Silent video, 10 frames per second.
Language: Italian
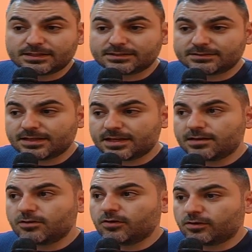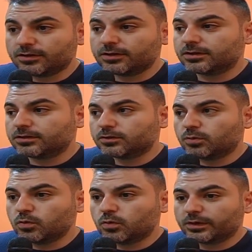castello eh,
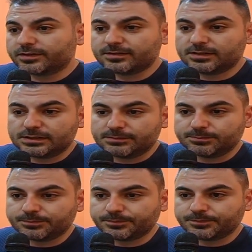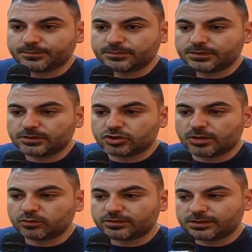comunque si, mm,
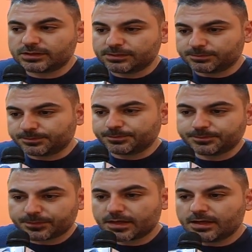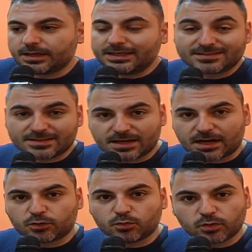diciamo, si mh, mm, insegnerà
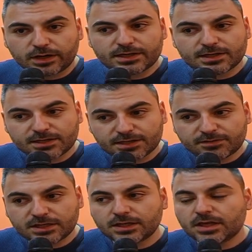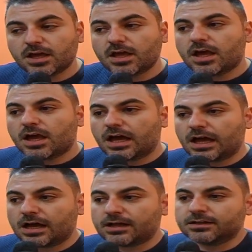comunque agli allievi
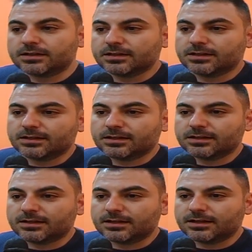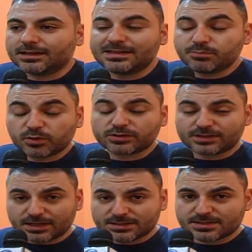
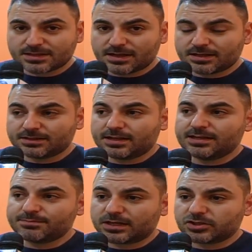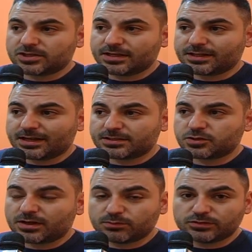all'importanza eh, dell'immagine in
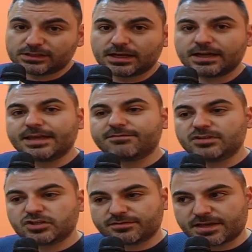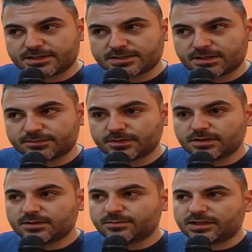relazione alla musica e viceversa,
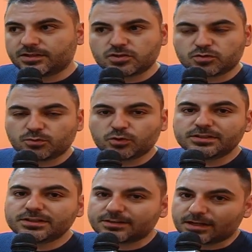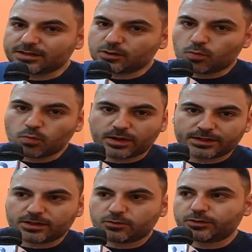perché ci sono molti dettagli che comunque
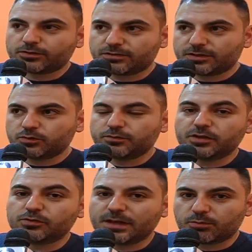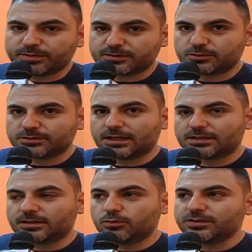anche noi osservando un video diamo per
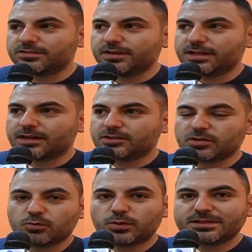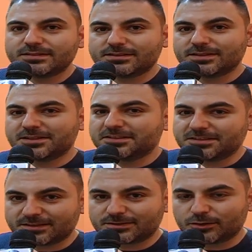scontati. Lui svelerà diciamo, questi segreti
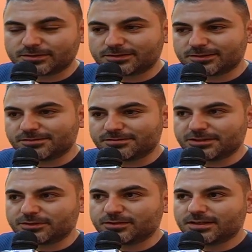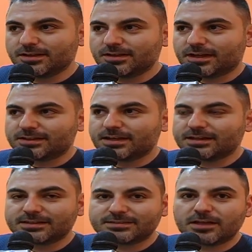nascosti del video. Andrea Il
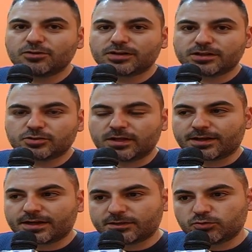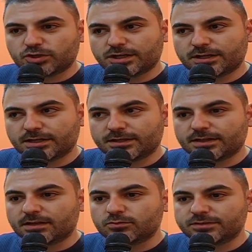Castello è reduce
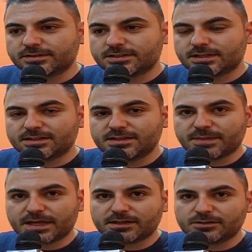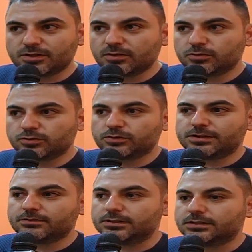dall'Università di Nimega di un incontro
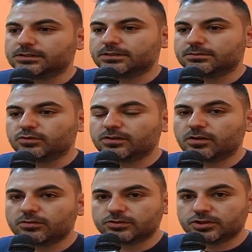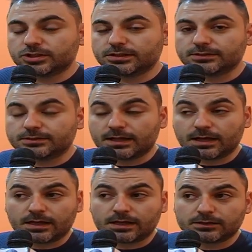di eh, musicologi
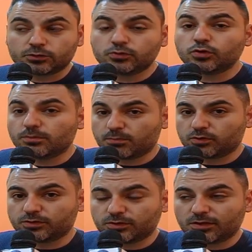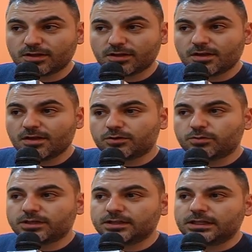da tutto il mondo,
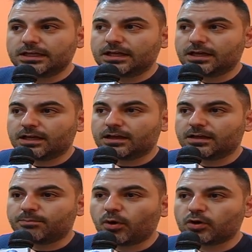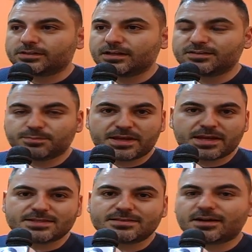quindi eh, porta
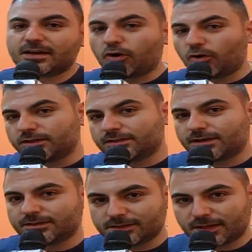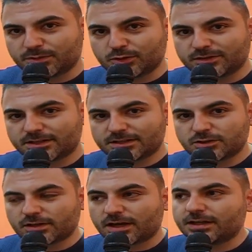l'esperienza raccolta in ambito
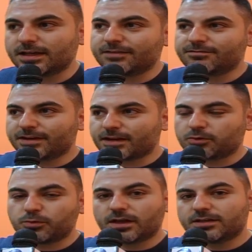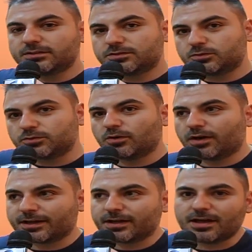internazionale e verrà qui all'Atti Studio
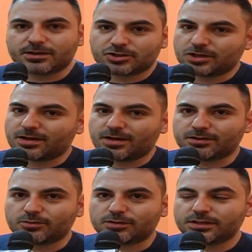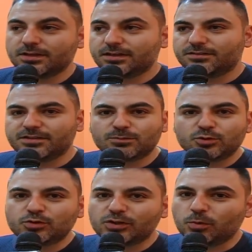a regalarcela a noi. Invitiamo
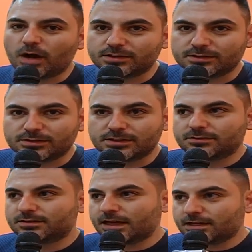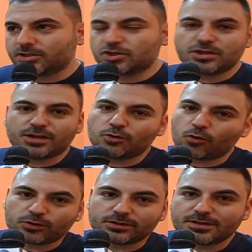tutti quanti, tecnici e
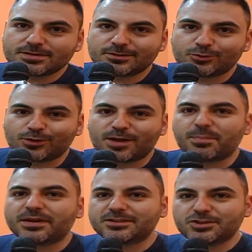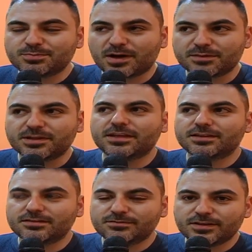non del settore, a partecipare partecipare perché è
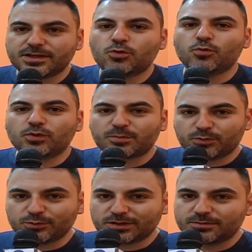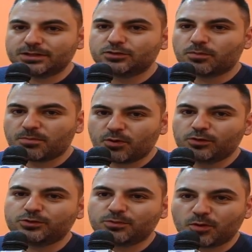davvero un appuntamento
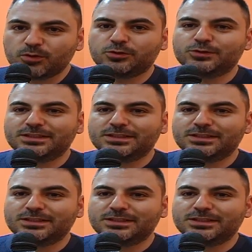molto molto